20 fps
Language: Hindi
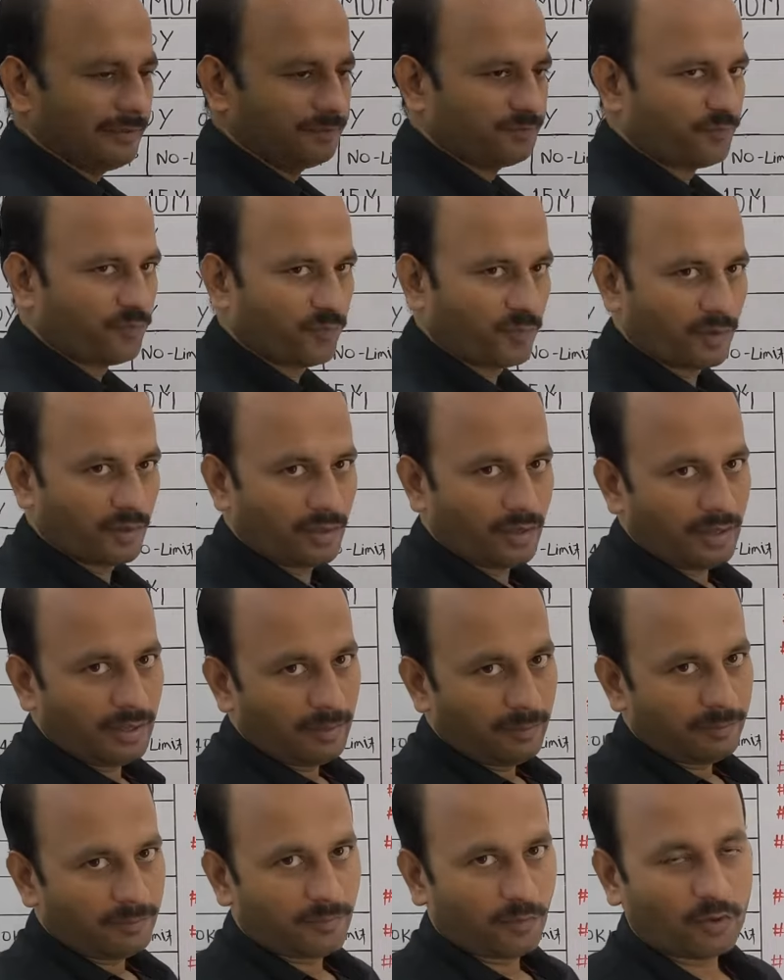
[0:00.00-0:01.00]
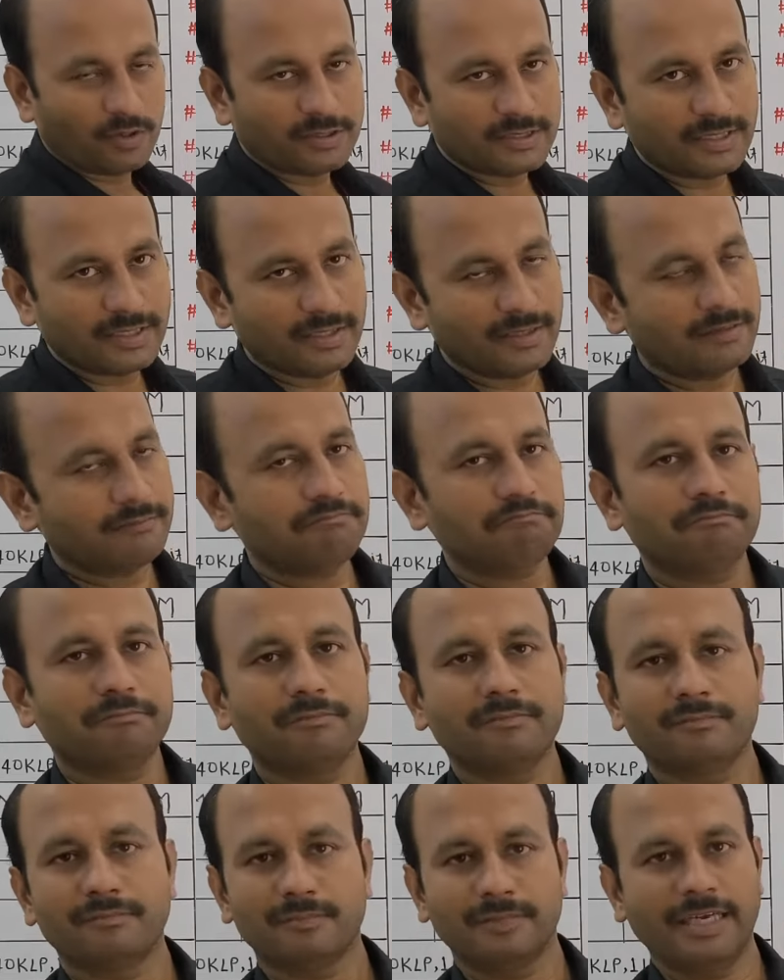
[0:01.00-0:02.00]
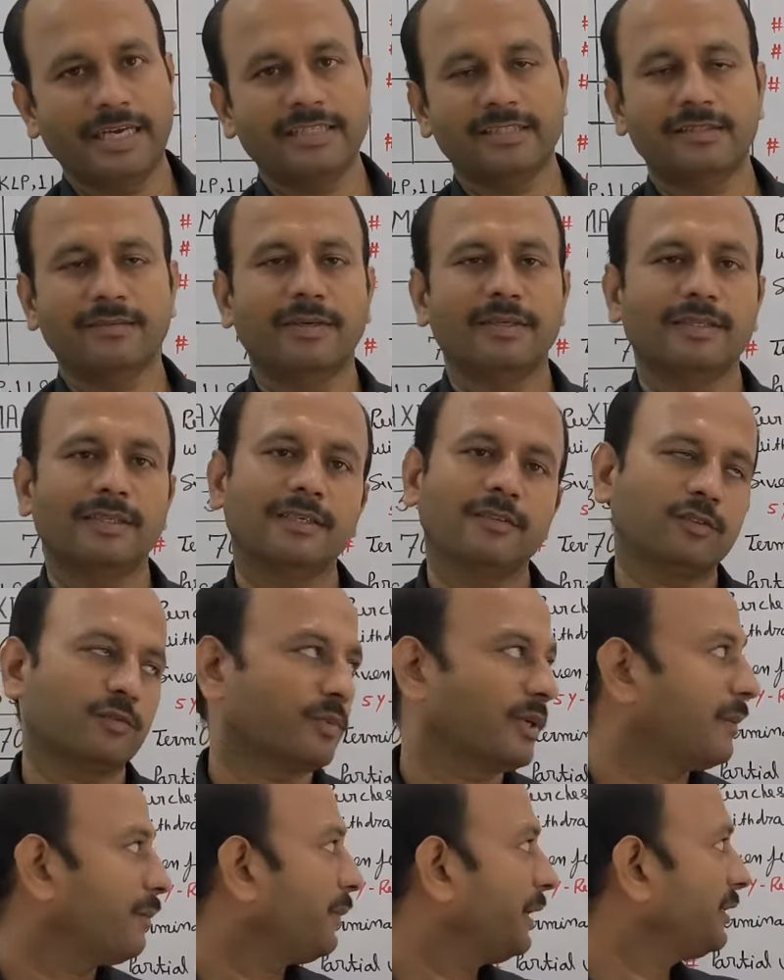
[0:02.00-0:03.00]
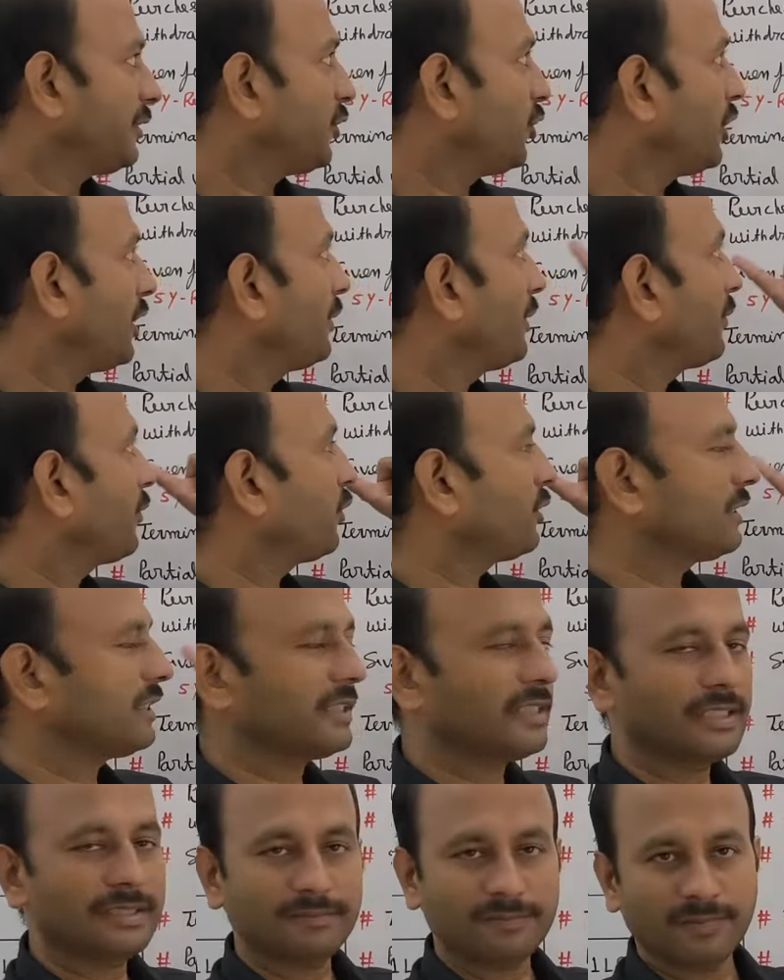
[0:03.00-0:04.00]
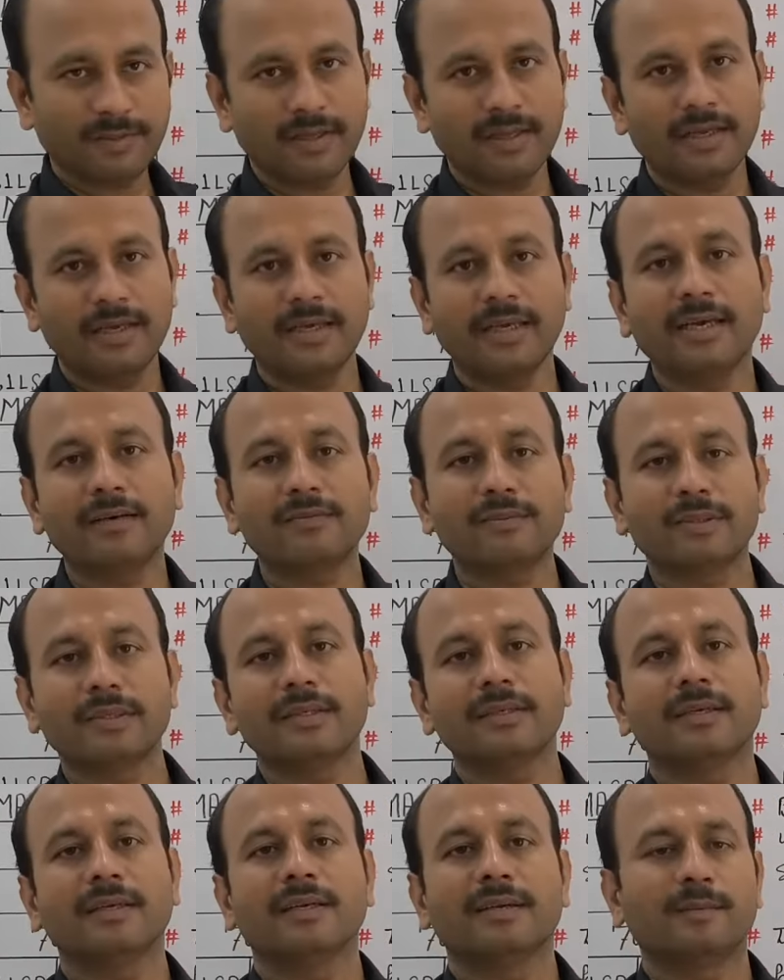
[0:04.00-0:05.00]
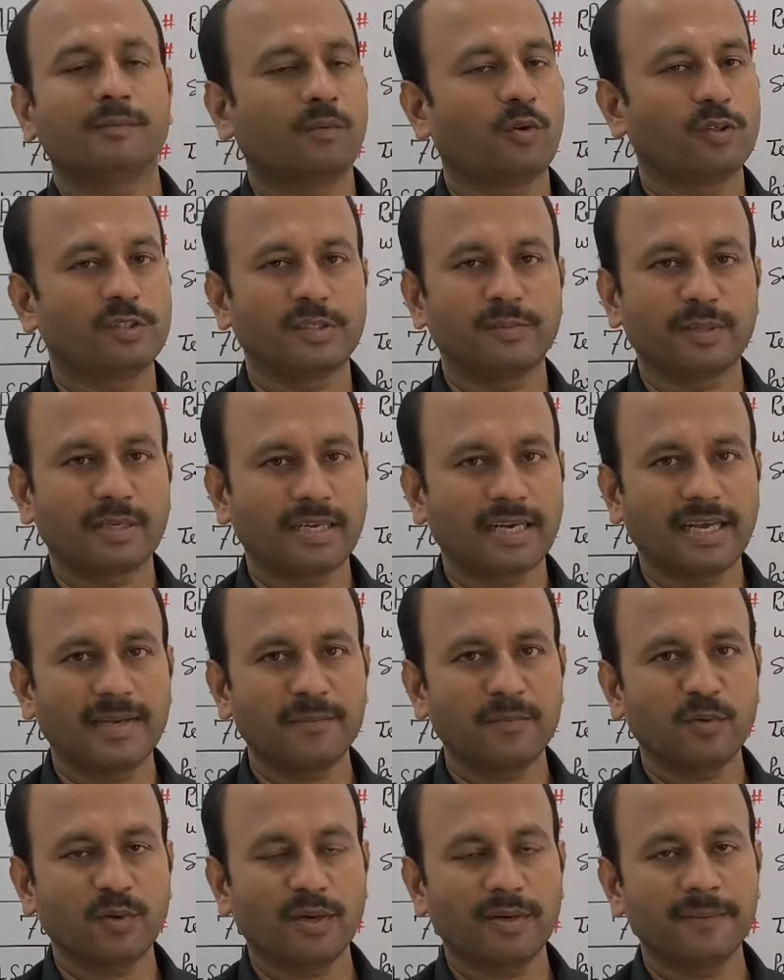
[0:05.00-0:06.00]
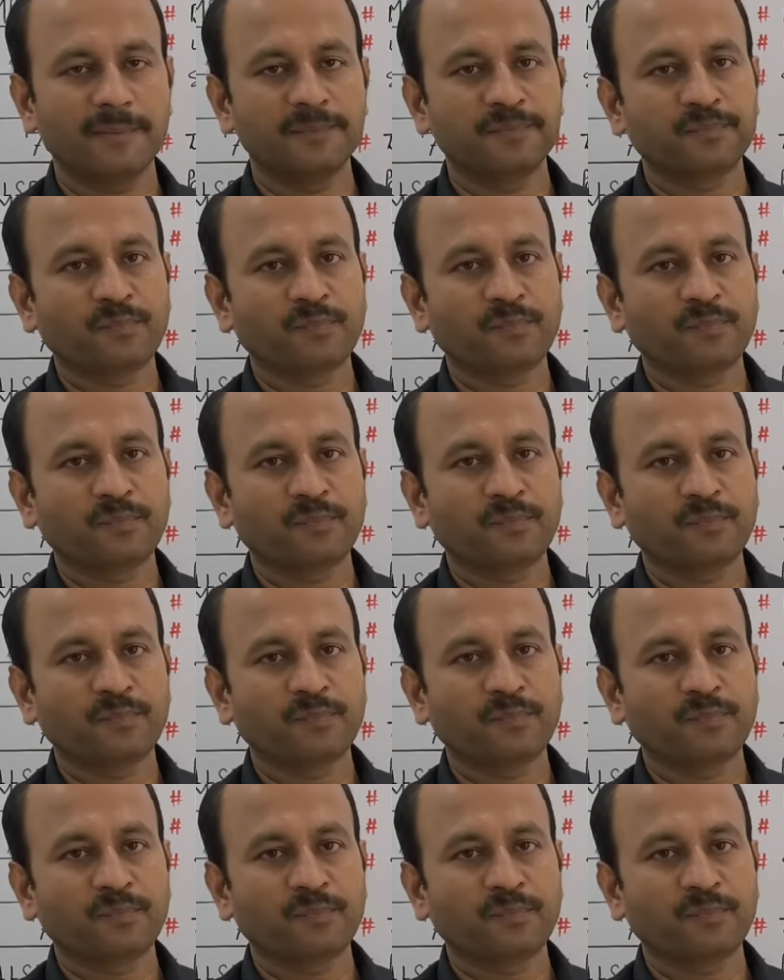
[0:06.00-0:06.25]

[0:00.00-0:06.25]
का पॉलिसी है जाहिर सी बात है उसमें आप मैच्योरिटी पे पहुँचेंगे या फिर पॉलिसी में क्लेम होगा